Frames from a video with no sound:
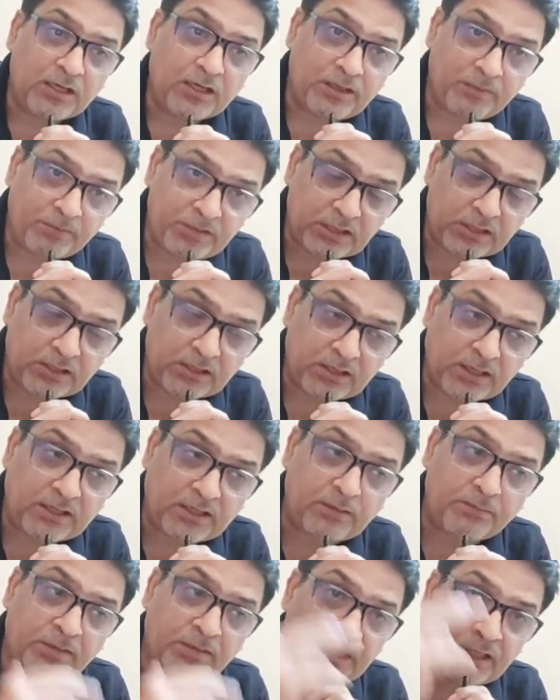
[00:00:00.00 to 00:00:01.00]
ये भी देखा गया
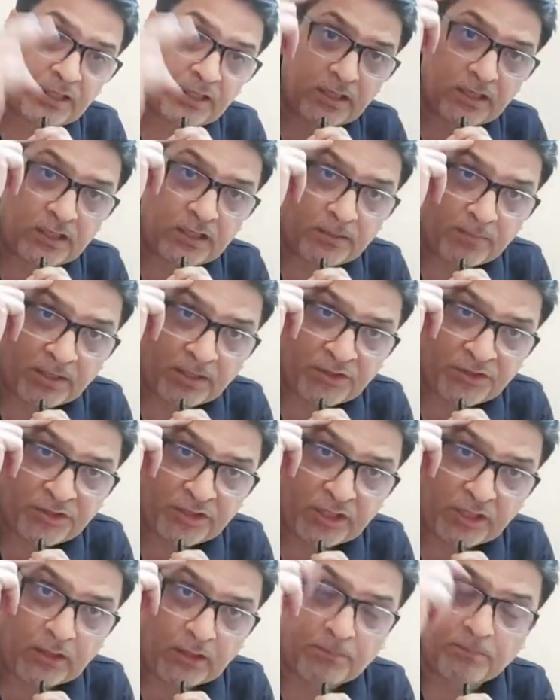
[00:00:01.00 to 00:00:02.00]
कि ब्रेन की
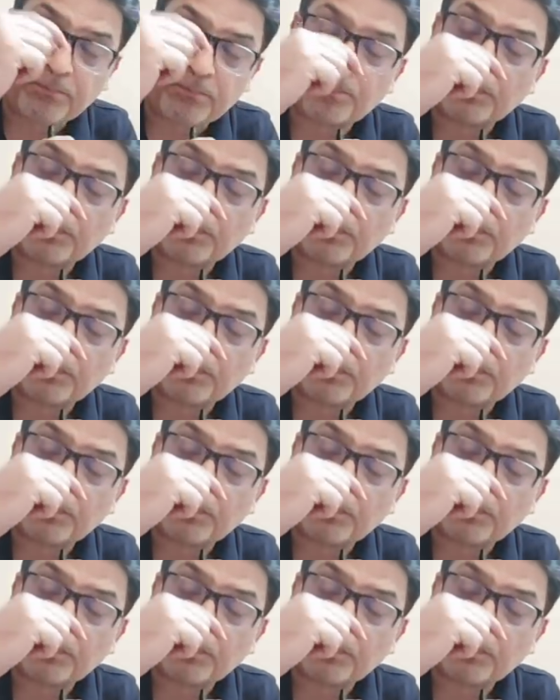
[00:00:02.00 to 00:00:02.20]
डिमेंशिया